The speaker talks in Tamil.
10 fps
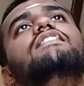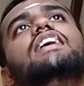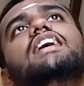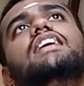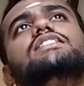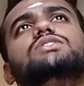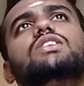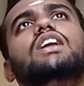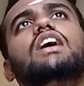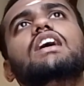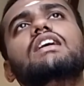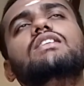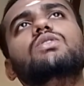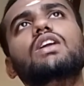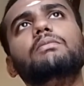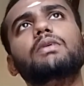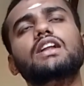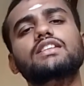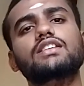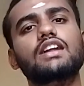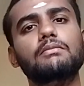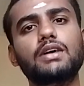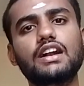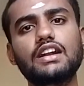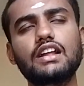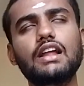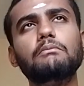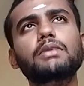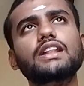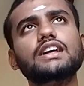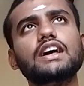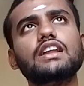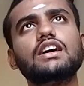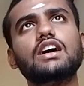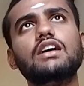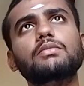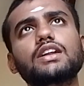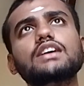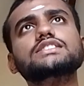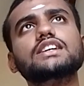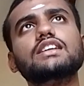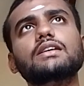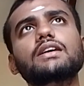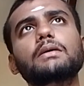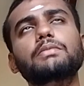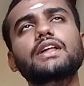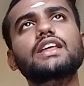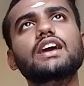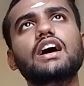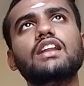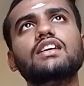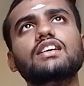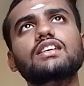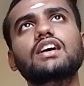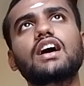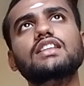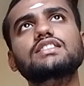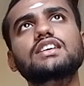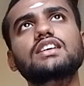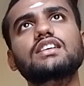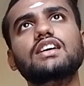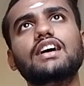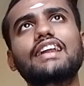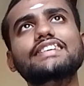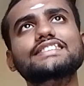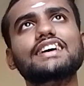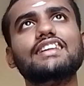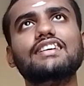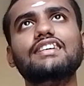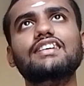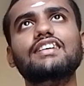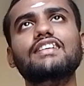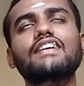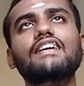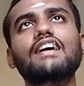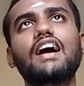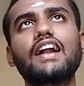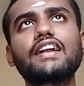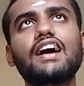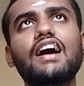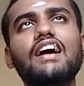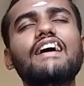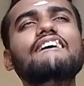வேறு என்ன சொல்லலாம் உழைப்பாளர்கள் நம்ம அண்ணல் அம்பேத்கர் காமராசர் பெரியார் காந்தி கலைஞர் அண்ணா